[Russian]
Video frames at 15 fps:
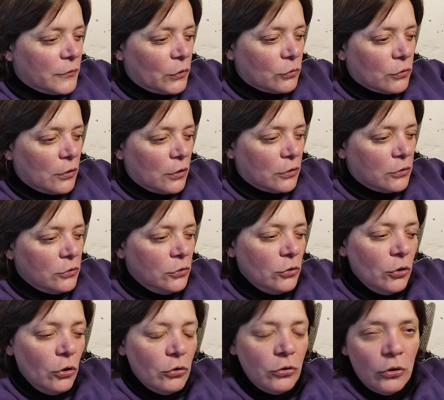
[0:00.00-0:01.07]
А он говорит,
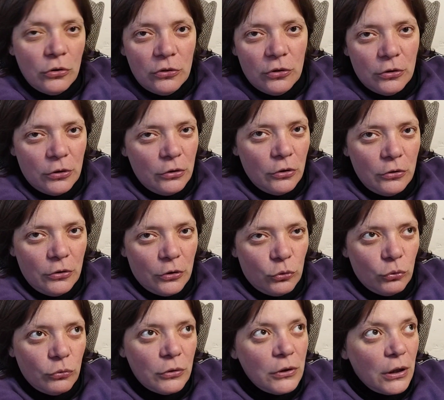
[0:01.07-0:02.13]
не-не-не,
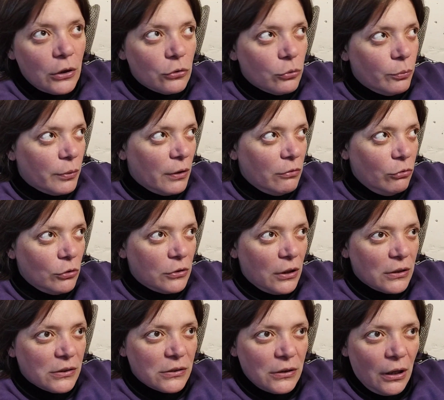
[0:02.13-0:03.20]
тут нету,
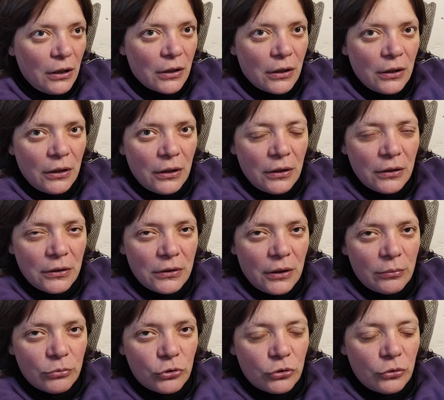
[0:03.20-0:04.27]
проводка старая, и
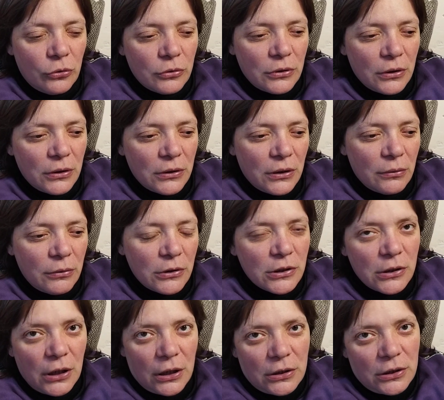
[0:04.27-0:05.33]
там что-то, и там,
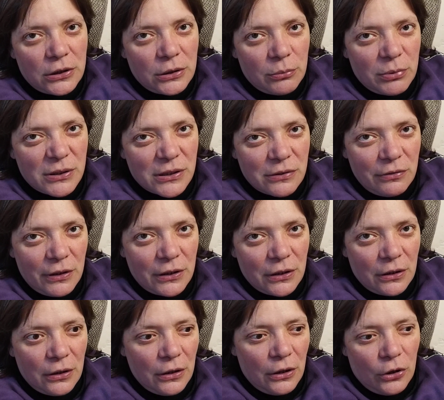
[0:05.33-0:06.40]
если хотите без света,